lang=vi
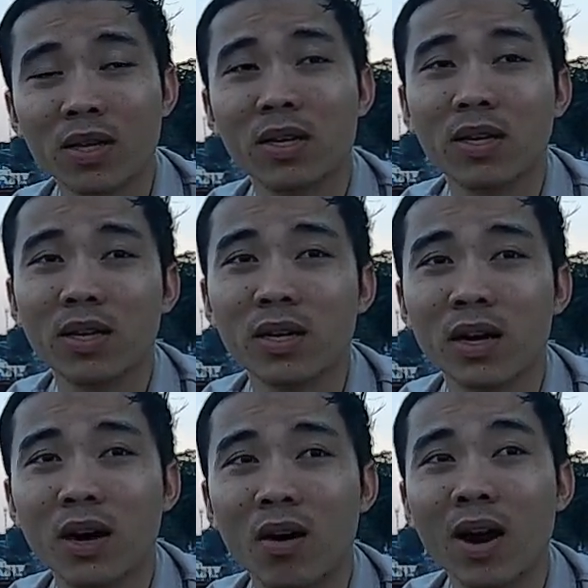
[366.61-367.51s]
thì
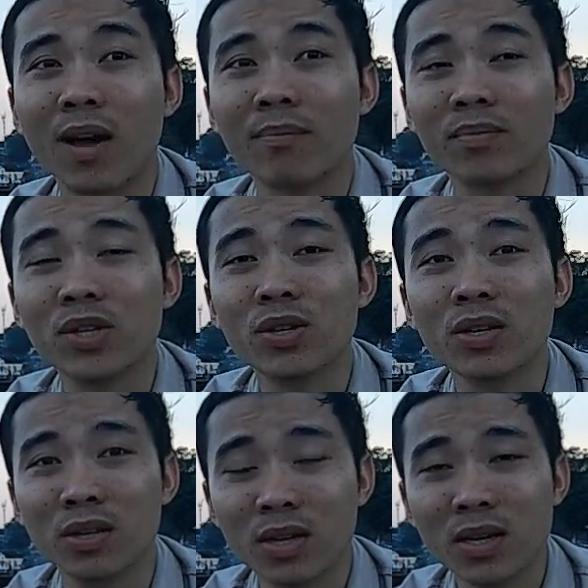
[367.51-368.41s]
họ làm chưa có
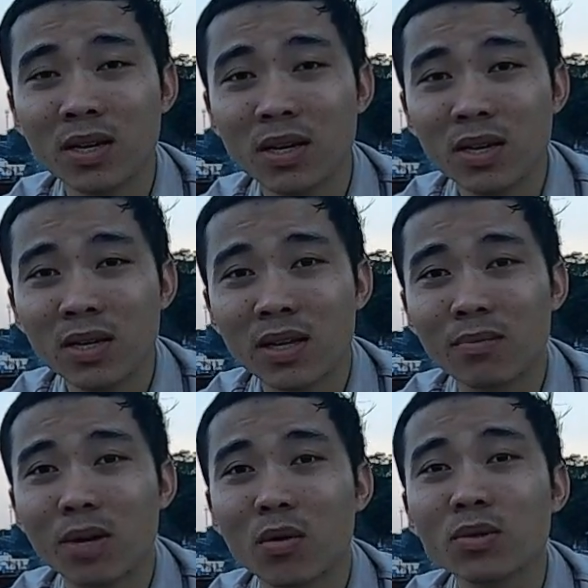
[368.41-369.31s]
được á thì
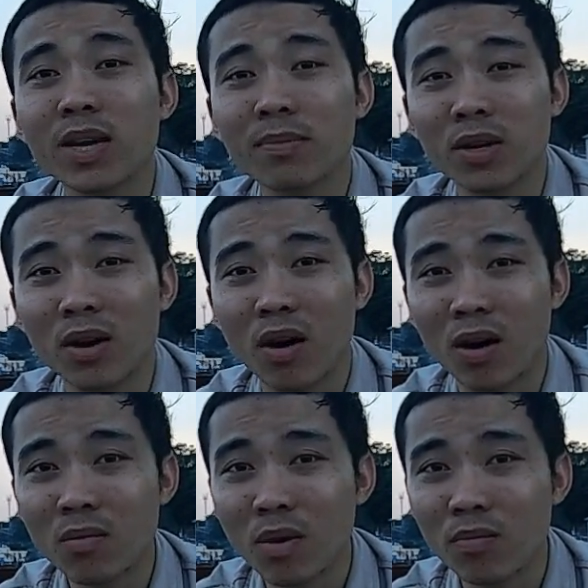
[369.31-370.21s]
mình cũng xem thường
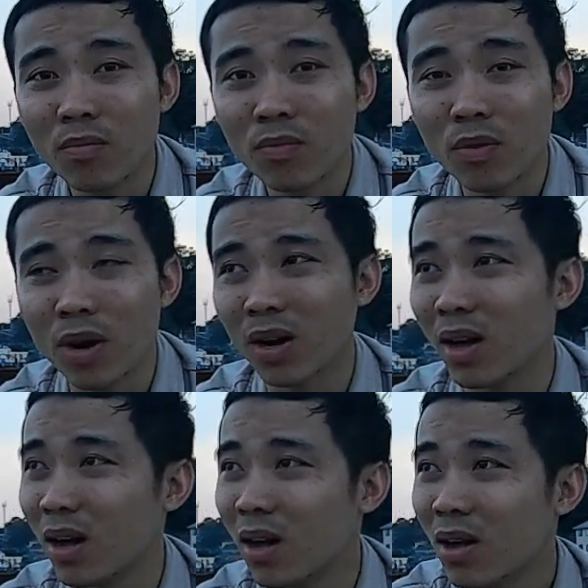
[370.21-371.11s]
họ đúng không hoặc
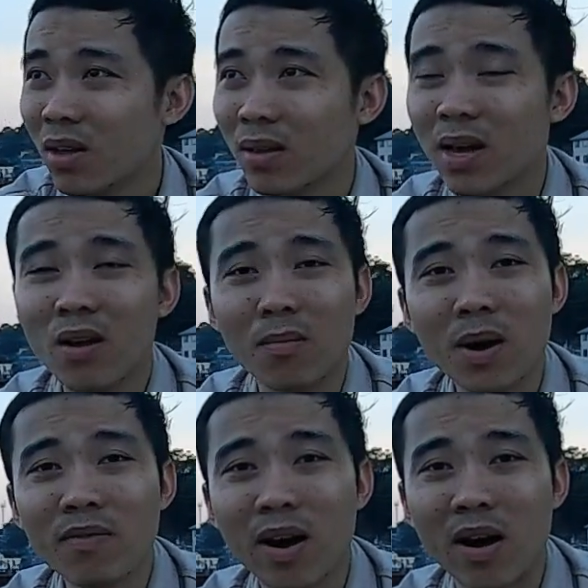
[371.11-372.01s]
là thấy họ
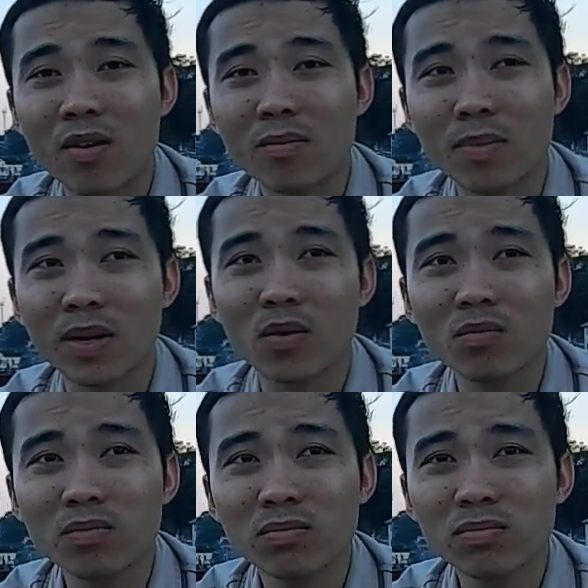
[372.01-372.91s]
mới vào mình
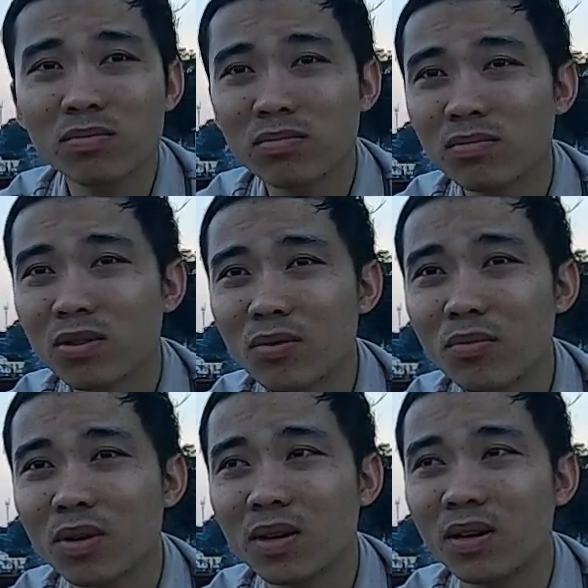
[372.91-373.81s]
cũng nói
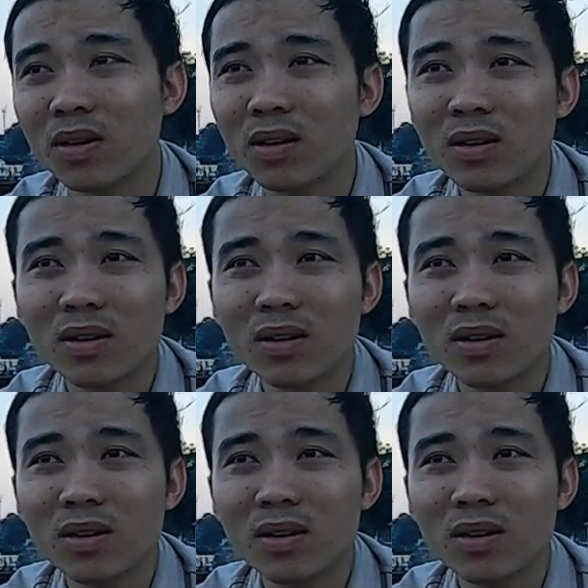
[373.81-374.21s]
chung là